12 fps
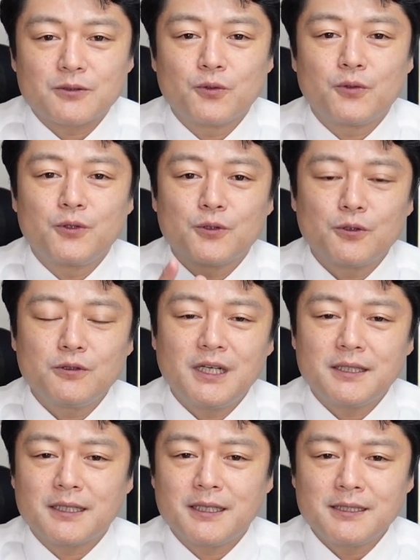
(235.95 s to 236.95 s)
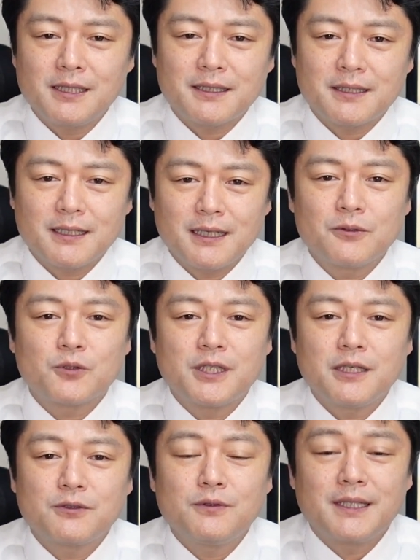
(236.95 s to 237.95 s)
その予測が正しかったかの
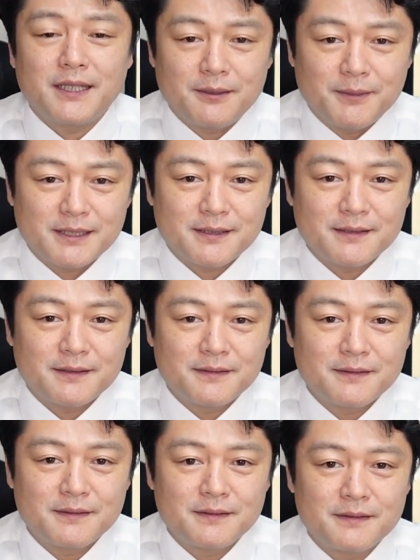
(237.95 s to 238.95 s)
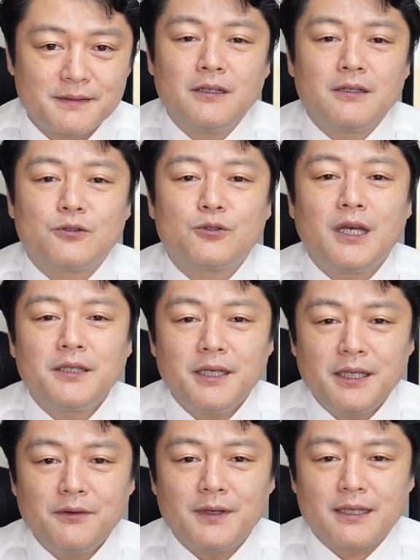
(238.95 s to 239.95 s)
チェックはできます。具体
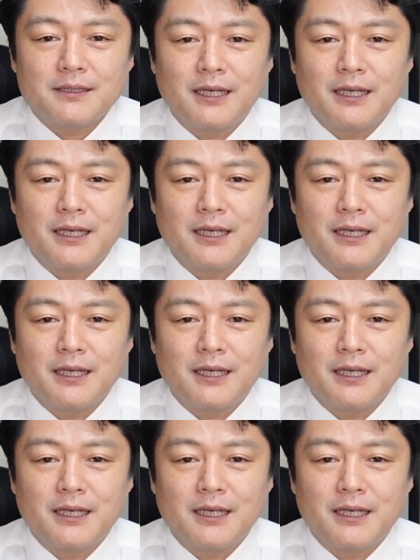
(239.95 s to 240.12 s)
的には